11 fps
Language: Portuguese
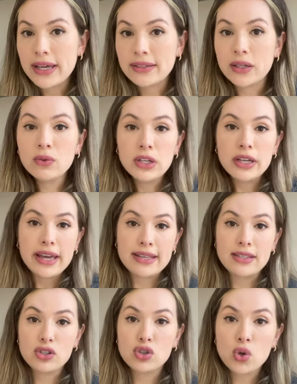Então,
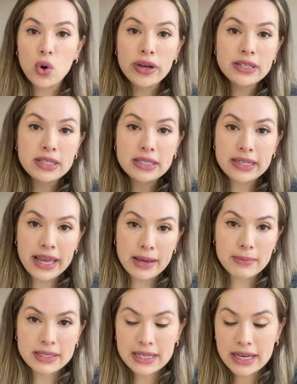esses dois
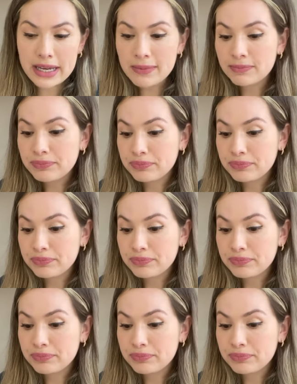temas aí